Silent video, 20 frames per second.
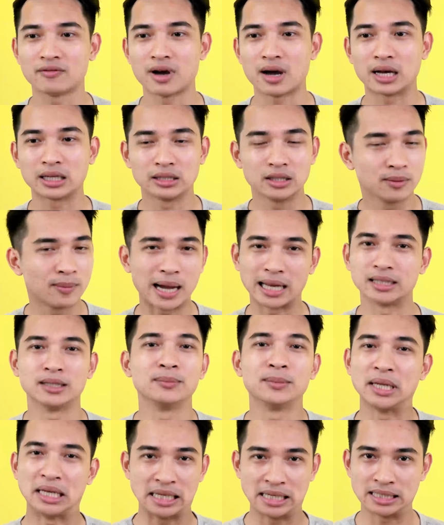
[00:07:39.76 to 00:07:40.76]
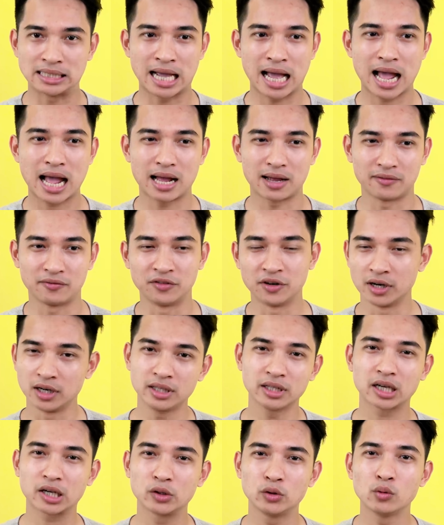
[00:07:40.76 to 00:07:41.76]
và như bản thân mình đánh giá
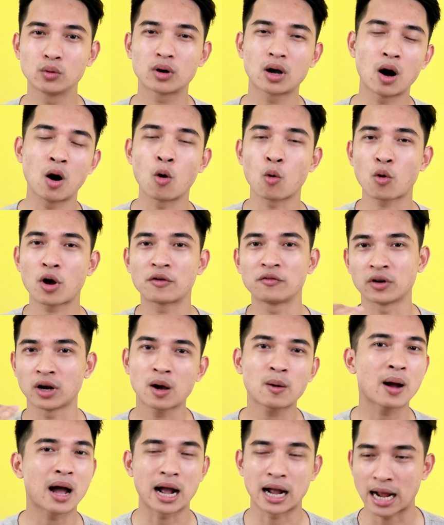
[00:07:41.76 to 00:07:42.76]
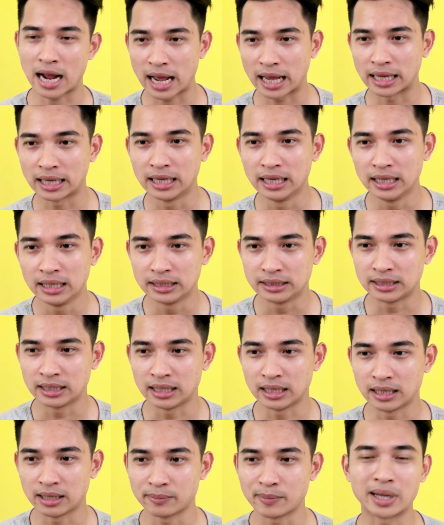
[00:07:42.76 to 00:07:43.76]
với những cái nhu cầu quay vlog hàng ngày
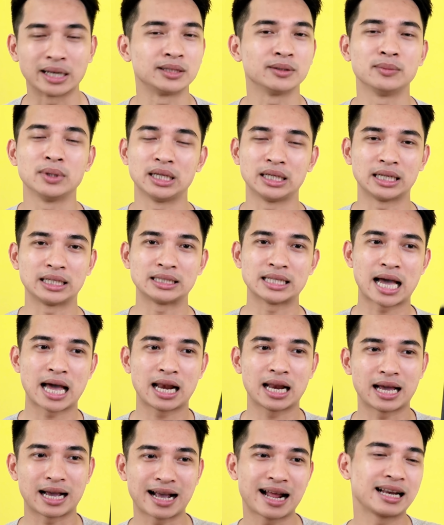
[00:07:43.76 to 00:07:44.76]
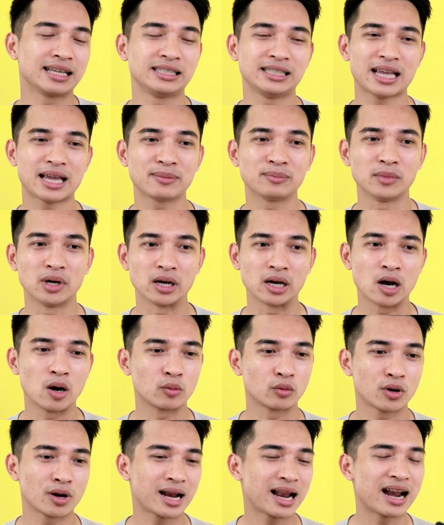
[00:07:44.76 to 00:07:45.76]
thì bản thân mình đánh giá là Galaxy S10
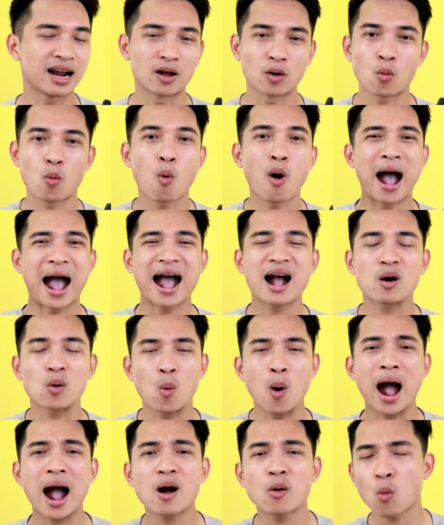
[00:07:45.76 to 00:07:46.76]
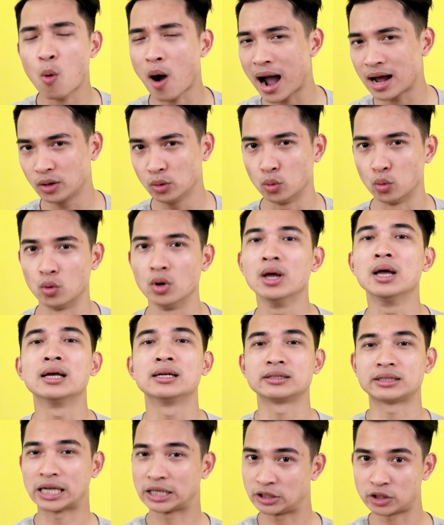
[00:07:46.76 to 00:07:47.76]
cộng nó đã là quá quá quá đủ
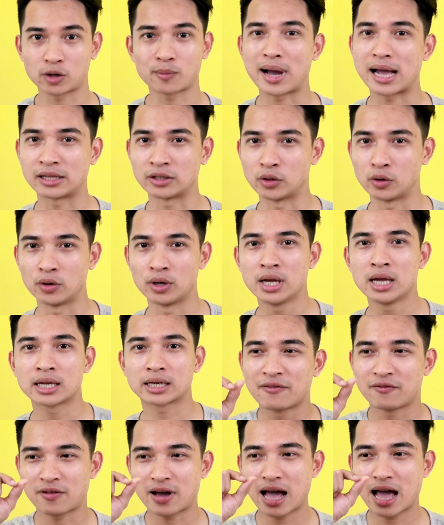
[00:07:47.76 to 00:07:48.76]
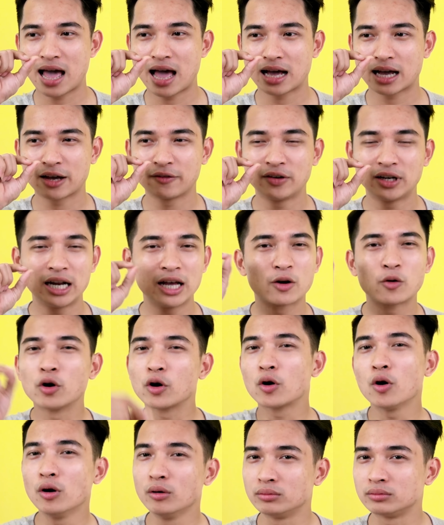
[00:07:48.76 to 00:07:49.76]
dành cho các bạn rồi và cái vấn đề
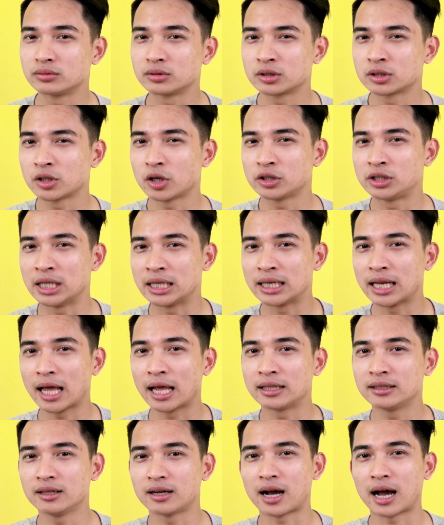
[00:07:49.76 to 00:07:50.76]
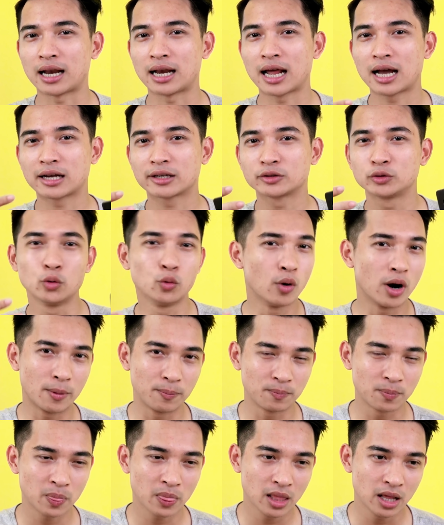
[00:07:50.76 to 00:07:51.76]
cuối cùng nó chính đến từ khả năng thu
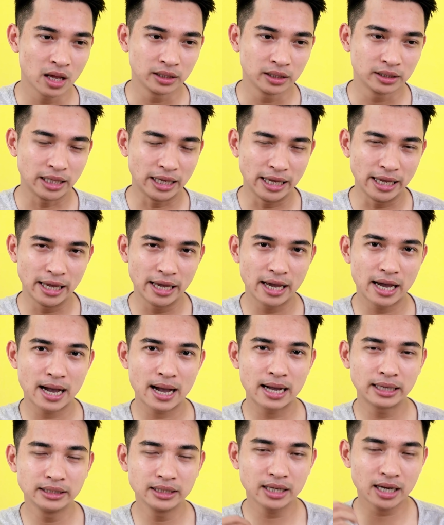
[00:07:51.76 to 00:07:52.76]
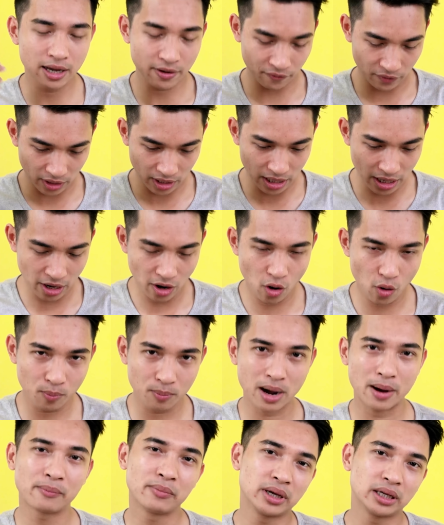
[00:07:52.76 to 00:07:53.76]
âm thì uh, những cái video
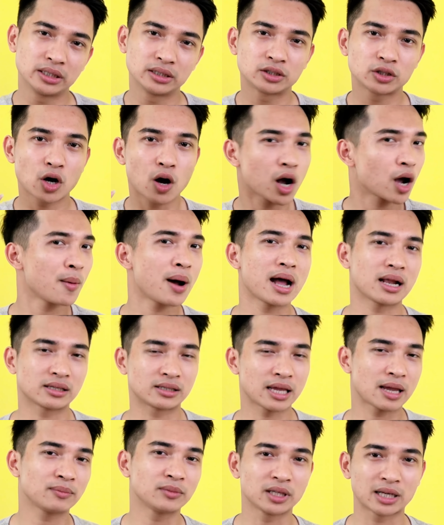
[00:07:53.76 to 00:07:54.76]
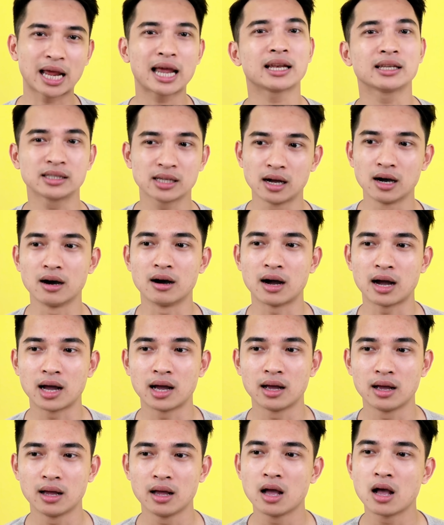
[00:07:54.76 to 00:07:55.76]
mà mình cho các bạn xem từ nãy đến giờ
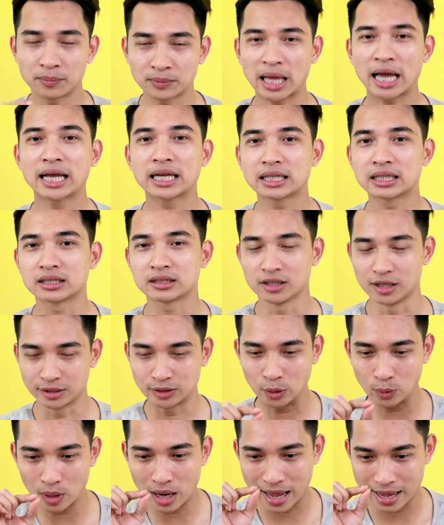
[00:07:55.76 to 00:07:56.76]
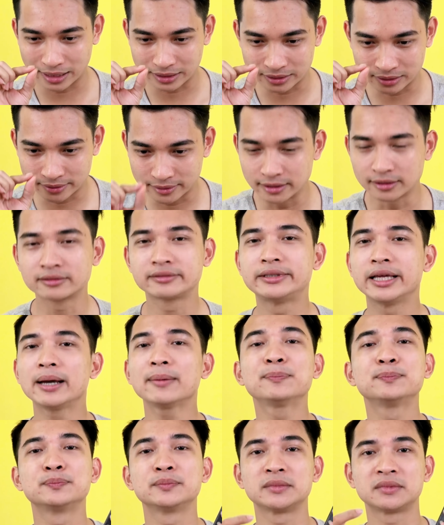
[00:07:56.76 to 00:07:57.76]
âm thanh được thu lại trực
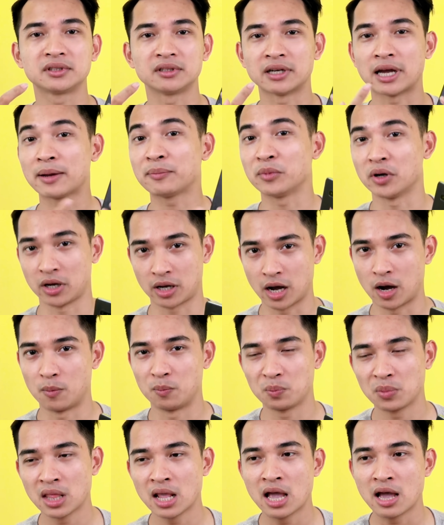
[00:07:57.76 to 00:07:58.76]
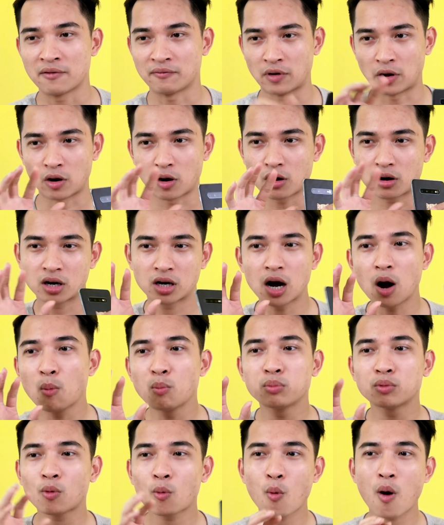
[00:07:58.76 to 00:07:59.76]
tiếp từ F10 cộng và nó
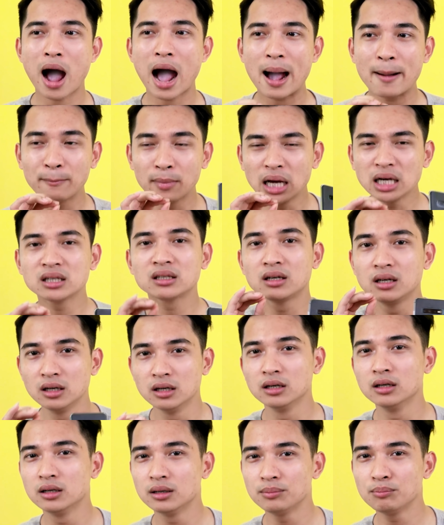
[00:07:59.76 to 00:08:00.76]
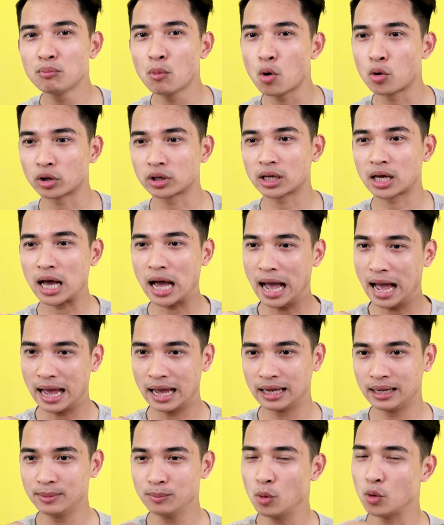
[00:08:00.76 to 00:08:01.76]
không qua bất cứ một
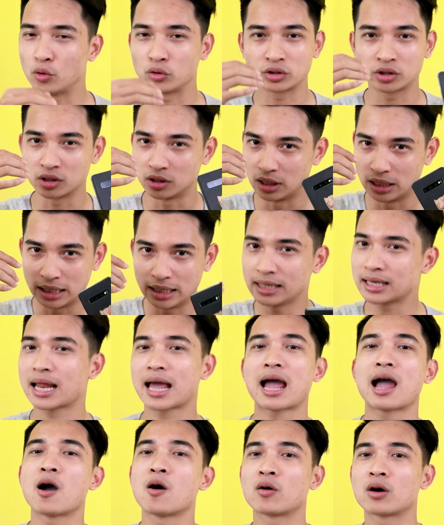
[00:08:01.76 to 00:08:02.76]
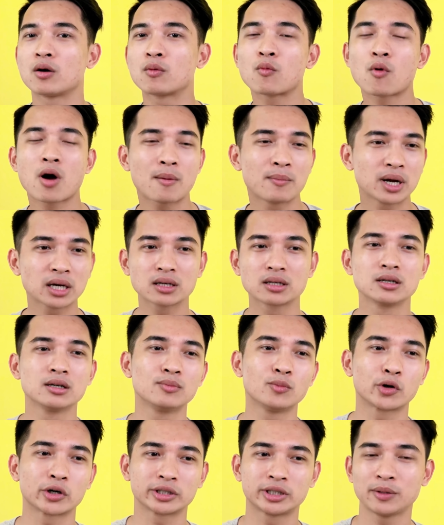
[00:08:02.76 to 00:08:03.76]
cái bộ xử lý nào, không qua bất
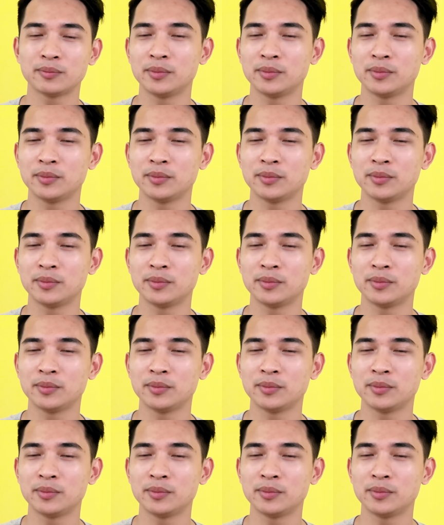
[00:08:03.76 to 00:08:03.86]
cứ một cái